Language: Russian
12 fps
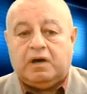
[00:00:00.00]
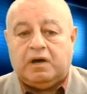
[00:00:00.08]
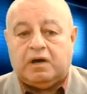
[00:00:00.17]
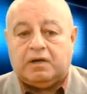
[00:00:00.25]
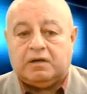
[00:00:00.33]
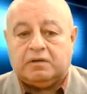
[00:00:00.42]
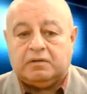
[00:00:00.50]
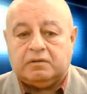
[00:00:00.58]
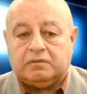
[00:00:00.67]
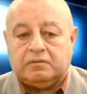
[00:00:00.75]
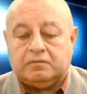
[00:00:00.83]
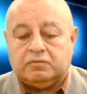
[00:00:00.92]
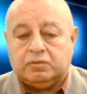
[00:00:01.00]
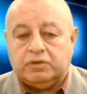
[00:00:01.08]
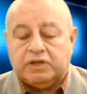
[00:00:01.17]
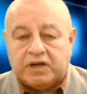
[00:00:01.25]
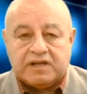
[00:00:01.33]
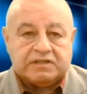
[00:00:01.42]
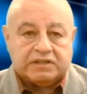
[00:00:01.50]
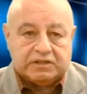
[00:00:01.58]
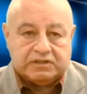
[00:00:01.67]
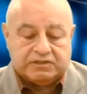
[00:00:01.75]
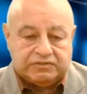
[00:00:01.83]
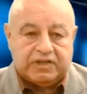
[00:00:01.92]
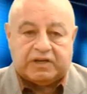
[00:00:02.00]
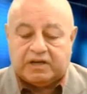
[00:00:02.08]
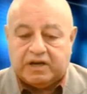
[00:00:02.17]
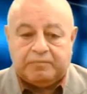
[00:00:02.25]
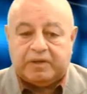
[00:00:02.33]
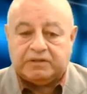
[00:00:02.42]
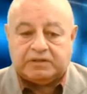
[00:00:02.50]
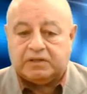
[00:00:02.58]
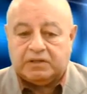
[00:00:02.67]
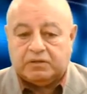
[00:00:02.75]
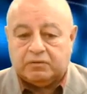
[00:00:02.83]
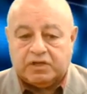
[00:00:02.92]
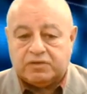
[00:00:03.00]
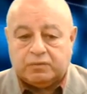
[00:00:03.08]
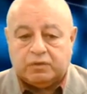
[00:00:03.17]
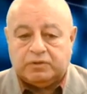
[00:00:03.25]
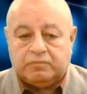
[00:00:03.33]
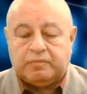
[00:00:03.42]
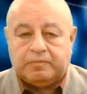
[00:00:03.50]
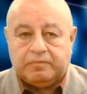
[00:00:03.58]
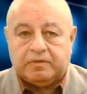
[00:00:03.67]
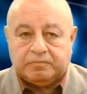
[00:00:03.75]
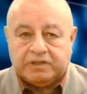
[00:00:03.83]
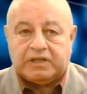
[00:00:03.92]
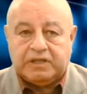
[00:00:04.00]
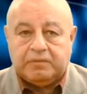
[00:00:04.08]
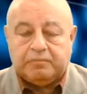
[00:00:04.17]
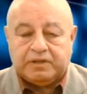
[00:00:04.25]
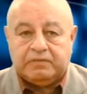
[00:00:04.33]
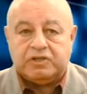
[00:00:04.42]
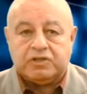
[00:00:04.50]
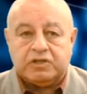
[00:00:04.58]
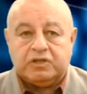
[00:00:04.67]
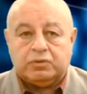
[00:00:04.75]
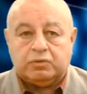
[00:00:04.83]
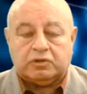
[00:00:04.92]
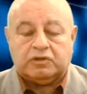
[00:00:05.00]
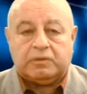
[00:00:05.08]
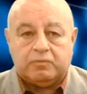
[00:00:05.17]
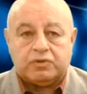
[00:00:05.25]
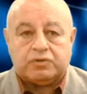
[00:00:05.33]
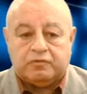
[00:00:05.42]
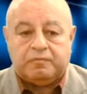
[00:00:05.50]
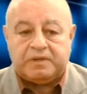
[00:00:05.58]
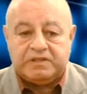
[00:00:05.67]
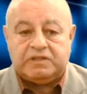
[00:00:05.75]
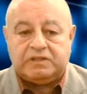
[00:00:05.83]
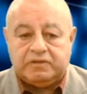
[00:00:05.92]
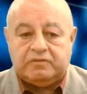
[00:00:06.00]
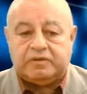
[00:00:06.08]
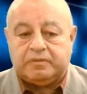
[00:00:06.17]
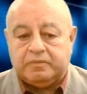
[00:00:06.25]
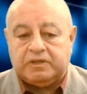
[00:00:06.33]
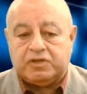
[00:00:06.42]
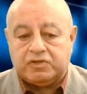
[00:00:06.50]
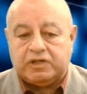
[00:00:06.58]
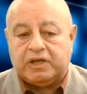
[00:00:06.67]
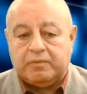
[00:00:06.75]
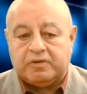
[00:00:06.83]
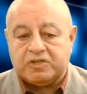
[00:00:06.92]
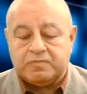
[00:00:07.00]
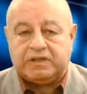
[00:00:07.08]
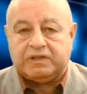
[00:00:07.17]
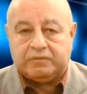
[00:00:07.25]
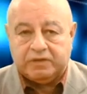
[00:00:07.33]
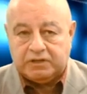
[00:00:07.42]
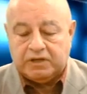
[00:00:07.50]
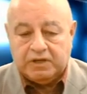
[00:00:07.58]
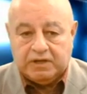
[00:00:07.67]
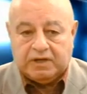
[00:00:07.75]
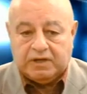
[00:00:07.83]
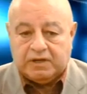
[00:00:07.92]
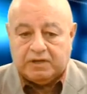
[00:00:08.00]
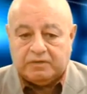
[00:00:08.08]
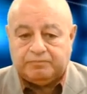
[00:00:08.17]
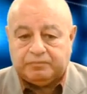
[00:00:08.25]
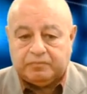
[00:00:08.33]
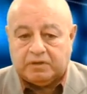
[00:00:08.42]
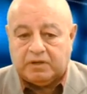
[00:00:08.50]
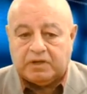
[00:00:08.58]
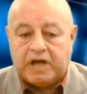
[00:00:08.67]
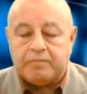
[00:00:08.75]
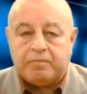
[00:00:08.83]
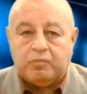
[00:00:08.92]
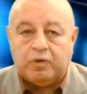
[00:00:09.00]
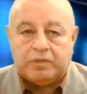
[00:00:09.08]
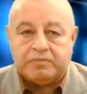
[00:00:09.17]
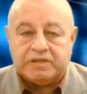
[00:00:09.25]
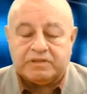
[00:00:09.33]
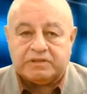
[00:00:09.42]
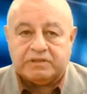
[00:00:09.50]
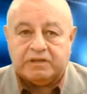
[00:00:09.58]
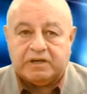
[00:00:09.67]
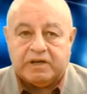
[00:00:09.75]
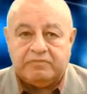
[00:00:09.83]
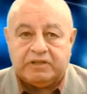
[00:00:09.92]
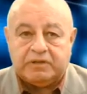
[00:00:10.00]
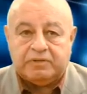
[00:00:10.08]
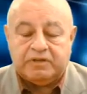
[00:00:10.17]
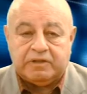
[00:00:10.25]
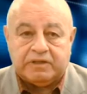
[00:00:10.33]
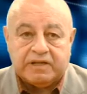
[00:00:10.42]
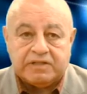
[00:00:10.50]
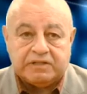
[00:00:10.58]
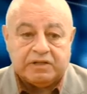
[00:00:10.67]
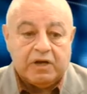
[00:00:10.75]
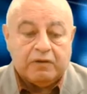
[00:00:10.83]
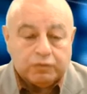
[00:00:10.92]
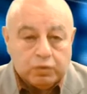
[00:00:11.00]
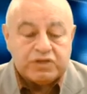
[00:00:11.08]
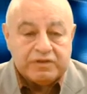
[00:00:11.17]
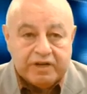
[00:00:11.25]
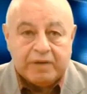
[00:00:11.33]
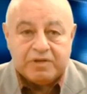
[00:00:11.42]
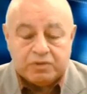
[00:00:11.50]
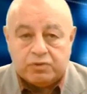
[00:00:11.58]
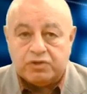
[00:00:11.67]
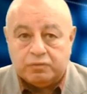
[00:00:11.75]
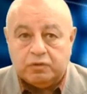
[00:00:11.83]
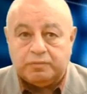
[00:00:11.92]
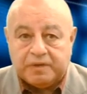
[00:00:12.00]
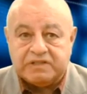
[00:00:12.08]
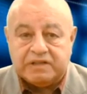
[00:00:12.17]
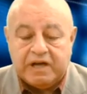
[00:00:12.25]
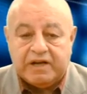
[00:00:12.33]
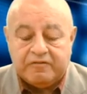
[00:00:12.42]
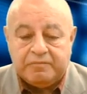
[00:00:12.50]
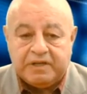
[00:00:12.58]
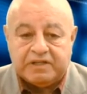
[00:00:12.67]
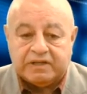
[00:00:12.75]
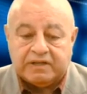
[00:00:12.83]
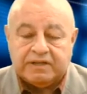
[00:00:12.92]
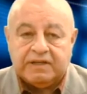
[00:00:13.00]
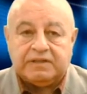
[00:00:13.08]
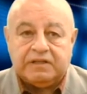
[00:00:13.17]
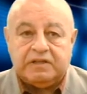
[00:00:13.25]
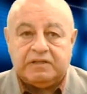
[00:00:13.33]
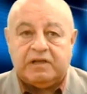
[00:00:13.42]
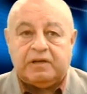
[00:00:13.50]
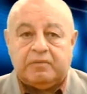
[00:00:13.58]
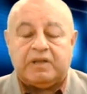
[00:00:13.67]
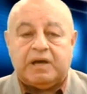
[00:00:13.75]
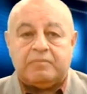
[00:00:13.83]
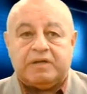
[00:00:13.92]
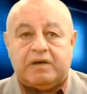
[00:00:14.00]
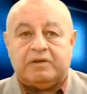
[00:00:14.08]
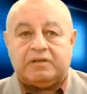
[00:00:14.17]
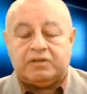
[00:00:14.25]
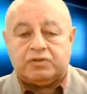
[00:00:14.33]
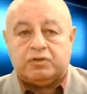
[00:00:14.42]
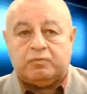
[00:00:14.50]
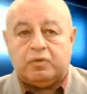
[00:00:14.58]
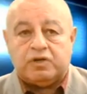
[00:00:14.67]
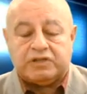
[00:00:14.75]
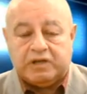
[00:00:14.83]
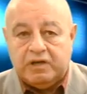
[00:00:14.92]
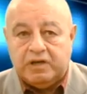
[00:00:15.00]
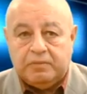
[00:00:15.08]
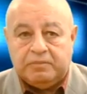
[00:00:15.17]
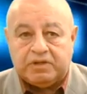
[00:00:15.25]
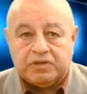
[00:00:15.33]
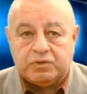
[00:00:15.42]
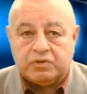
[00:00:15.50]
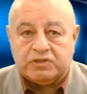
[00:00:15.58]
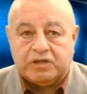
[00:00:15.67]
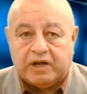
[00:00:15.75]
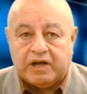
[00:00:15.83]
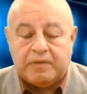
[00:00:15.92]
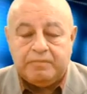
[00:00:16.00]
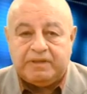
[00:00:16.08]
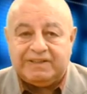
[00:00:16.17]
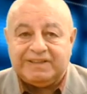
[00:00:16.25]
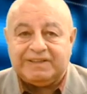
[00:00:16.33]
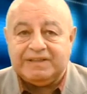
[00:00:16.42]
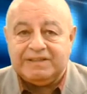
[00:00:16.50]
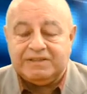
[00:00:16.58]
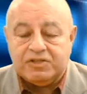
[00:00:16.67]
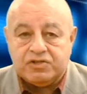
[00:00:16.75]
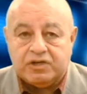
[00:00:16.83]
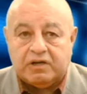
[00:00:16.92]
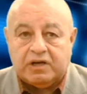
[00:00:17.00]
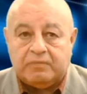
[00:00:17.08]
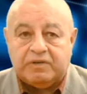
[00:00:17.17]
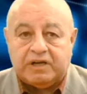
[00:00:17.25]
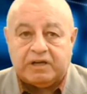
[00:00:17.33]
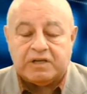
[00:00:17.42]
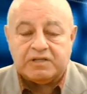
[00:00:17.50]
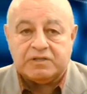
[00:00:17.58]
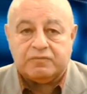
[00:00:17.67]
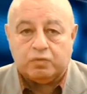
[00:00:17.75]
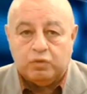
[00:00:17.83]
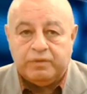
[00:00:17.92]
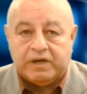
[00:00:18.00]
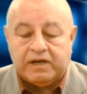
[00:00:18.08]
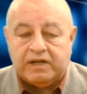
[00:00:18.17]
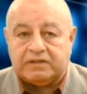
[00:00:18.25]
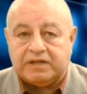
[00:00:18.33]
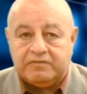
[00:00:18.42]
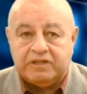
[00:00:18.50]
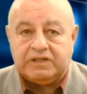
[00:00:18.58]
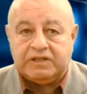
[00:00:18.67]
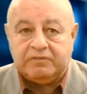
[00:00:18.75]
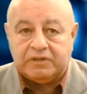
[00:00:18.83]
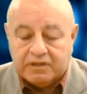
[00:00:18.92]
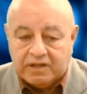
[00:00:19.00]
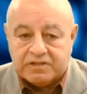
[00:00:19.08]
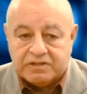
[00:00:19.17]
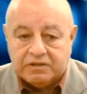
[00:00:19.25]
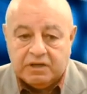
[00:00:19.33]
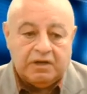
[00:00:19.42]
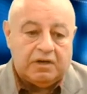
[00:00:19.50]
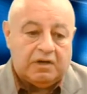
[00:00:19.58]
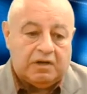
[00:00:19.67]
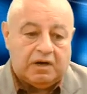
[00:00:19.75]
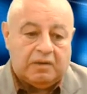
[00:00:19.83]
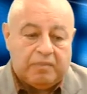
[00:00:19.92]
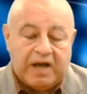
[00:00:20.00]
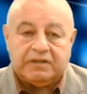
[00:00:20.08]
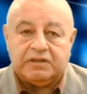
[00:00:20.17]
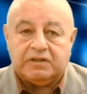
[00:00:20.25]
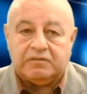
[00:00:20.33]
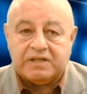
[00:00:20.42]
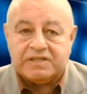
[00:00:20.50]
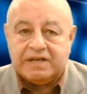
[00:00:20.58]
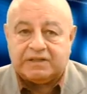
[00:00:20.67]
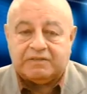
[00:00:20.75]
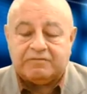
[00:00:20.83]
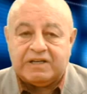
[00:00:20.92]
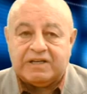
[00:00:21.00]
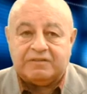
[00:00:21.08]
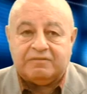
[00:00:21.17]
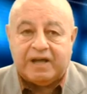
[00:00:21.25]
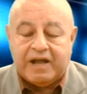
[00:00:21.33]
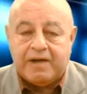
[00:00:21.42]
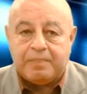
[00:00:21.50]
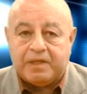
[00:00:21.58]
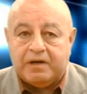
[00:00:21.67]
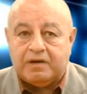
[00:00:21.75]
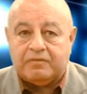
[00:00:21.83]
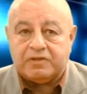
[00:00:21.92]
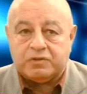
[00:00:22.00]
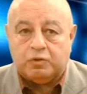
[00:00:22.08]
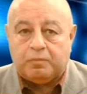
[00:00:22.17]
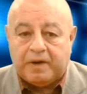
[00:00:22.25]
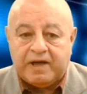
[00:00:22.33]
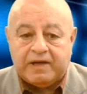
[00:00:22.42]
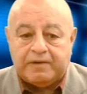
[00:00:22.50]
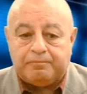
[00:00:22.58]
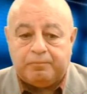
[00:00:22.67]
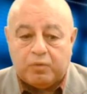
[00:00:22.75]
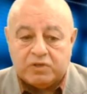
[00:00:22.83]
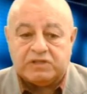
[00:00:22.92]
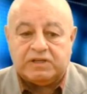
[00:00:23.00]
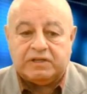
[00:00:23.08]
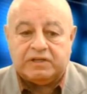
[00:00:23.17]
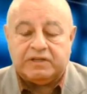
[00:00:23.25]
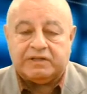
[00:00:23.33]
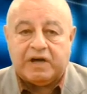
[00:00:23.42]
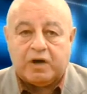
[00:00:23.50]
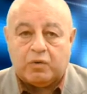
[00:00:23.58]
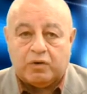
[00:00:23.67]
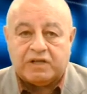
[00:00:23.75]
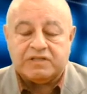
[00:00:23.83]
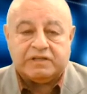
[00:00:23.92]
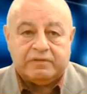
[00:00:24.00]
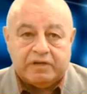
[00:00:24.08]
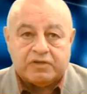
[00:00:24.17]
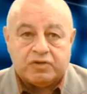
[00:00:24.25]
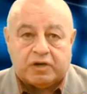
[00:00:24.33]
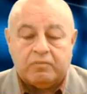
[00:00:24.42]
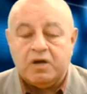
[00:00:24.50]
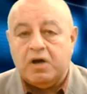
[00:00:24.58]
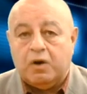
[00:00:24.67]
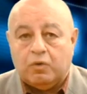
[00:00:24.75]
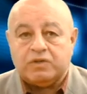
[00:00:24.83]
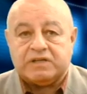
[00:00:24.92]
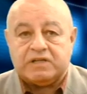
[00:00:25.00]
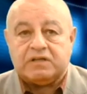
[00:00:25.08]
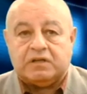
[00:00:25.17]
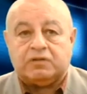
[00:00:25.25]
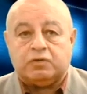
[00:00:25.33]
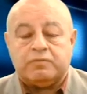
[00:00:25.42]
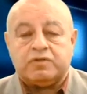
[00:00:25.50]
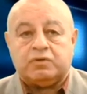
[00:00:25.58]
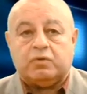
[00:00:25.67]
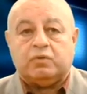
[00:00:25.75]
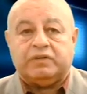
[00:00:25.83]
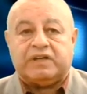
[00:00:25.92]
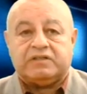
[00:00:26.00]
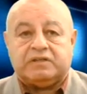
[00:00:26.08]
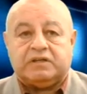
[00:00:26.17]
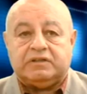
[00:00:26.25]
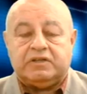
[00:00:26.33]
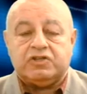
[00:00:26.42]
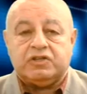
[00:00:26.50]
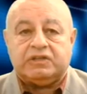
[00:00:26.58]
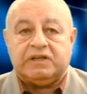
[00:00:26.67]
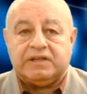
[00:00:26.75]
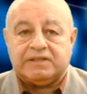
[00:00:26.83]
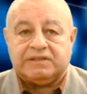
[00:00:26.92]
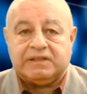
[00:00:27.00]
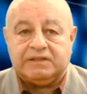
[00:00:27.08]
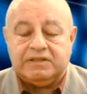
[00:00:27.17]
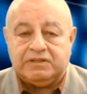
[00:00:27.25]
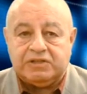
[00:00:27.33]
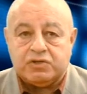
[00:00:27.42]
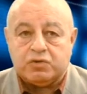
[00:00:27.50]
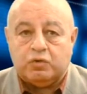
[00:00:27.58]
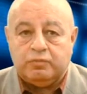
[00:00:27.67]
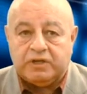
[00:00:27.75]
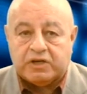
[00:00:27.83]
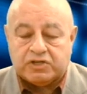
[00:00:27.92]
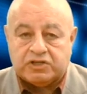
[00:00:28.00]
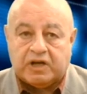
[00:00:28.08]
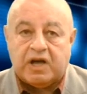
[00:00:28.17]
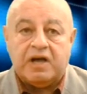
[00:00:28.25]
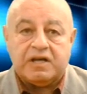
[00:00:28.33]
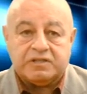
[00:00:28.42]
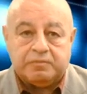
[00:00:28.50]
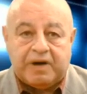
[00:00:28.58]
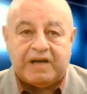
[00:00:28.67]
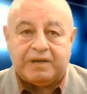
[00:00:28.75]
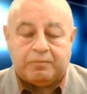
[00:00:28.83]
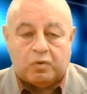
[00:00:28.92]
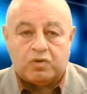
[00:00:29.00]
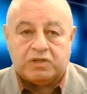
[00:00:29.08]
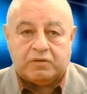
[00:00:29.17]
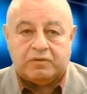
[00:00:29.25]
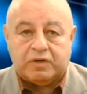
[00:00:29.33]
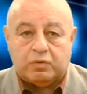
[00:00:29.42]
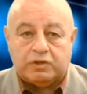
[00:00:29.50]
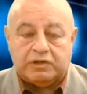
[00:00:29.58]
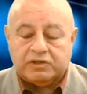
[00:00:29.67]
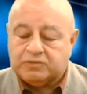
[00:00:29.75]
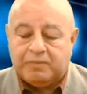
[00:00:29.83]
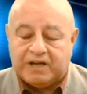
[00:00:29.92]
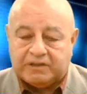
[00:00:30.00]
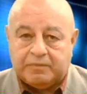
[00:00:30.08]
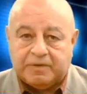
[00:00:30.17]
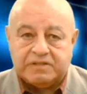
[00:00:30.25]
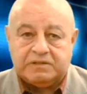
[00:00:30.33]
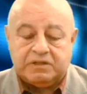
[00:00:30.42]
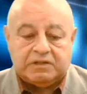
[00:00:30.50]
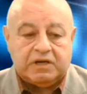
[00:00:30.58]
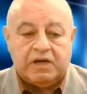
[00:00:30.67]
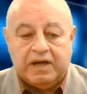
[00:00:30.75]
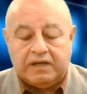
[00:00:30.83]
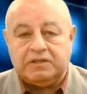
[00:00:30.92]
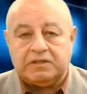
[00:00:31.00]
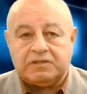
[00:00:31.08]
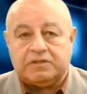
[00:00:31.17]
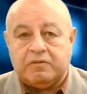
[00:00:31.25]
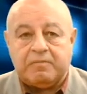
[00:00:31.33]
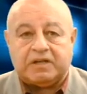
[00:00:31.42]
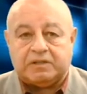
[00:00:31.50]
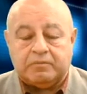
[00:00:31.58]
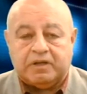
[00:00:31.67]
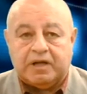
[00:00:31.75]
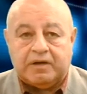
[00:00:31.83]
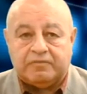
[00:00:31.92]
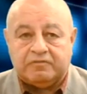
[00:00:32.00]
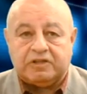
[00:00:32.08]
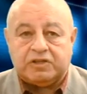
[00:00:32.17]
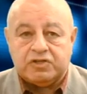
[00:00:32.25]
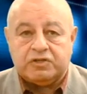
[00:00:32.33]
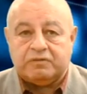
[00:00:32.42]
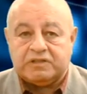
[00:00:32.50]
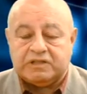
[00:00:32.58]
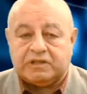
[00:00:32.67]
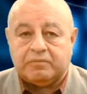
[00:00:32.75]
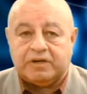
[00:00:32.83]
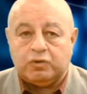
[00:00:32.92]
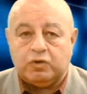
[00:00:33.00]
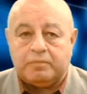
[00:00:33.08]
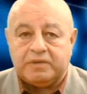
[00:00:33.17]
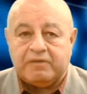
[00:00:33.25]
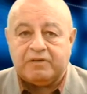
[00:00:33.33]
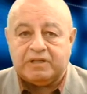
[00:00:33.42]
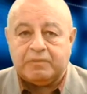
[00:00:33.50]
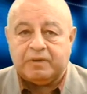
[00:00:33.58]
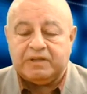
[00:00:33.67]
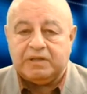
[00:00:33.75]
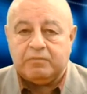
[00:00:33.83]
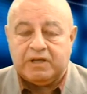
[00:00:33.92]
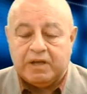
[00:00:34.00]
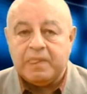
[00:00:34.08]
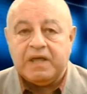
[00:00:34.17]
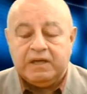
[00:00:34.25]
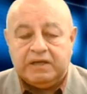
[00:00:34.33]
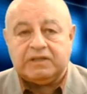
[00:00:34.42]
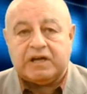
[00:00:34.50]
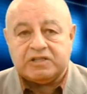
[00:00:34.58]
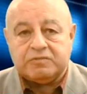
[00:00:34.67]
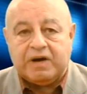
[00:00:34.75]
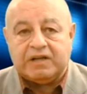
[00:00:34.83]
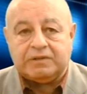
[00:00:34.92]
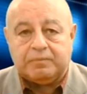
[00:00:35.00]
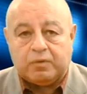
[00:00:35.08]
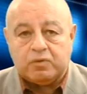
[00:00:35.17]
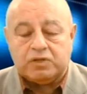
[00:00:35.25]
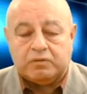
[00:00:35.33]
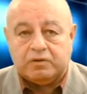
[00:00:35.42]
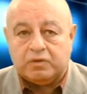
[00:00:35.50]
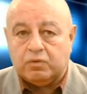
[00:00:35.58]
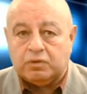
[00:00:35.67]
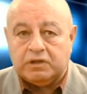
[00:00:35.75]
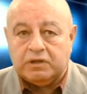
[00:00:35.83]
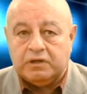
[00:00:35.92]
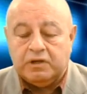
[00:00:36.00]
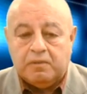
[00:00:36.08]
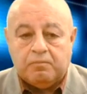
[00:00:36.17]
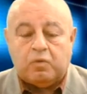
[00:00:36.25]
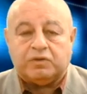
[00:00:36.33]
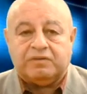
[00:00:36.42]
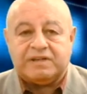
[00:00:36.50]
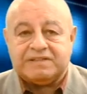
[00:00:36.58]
а, э, ну и разных сферах, опять-таки. У нас вроде бы э, такие подвижки идут к тому, что в позитиве мы начинаем рассматривать, как мы боремся с COVID-19. В то же время существует простая арифметика. На этой неделе было объявлено, что больше 545 тысяч американцев умерли от COVID-19. Байден 20 января, э, выступая после инаугурации вечером, он сказал о том, что у нас в стране 400 тысяч умерших с мая прошлого года, с марта, простите. 11 марта была в 2020 году объявлена пандемия. Итак, с марта прошлого года по